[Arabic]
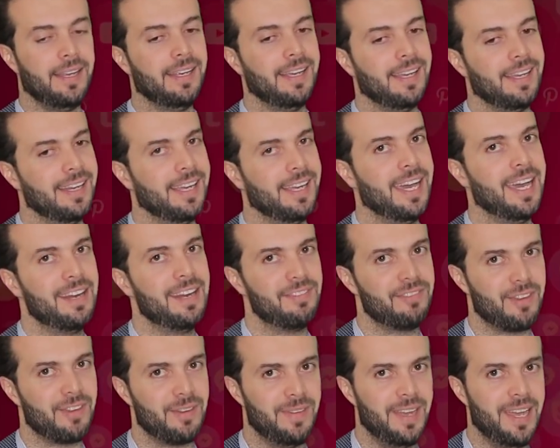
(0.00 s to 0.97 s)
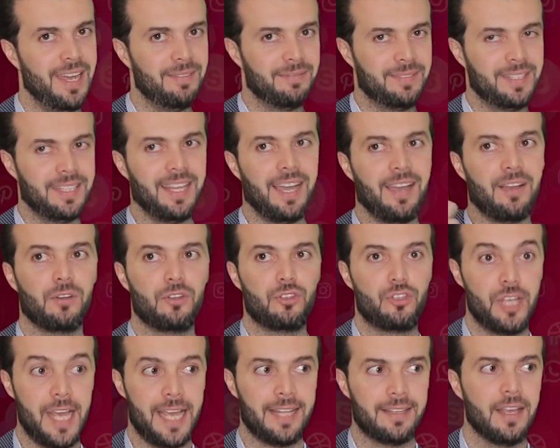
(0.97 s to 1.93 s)
هاي أنا عارفكم ها بتضحكوا
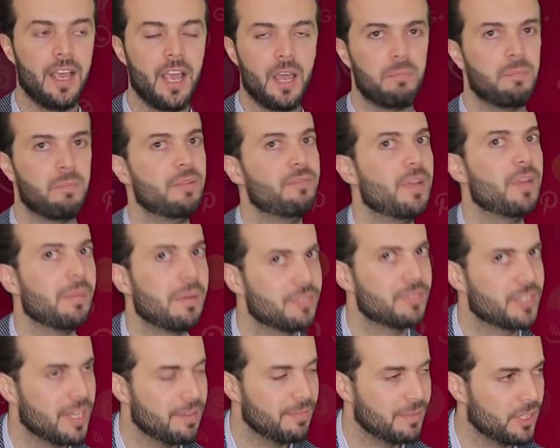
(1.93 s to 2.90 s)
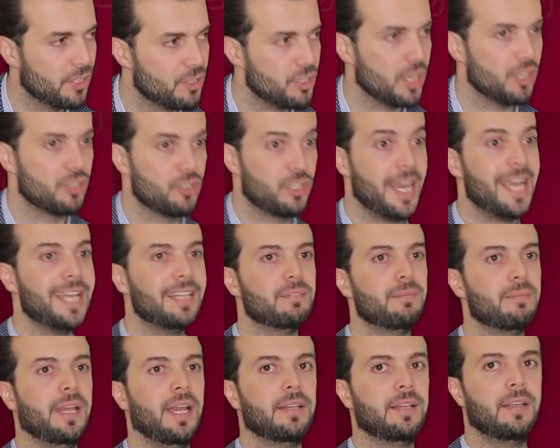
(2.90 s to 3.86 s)
تشات مين بيعرف بيعرف كلمة
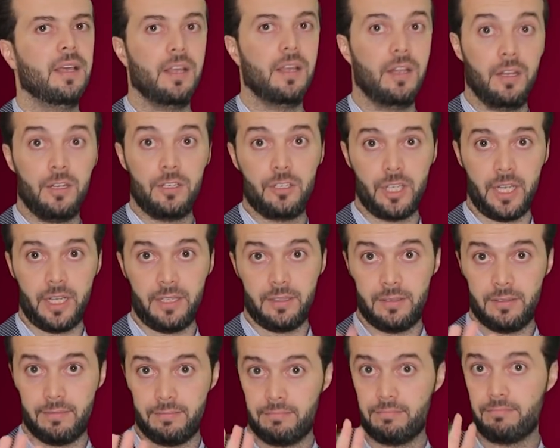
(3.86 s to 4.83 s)
تشات معناتها للتشات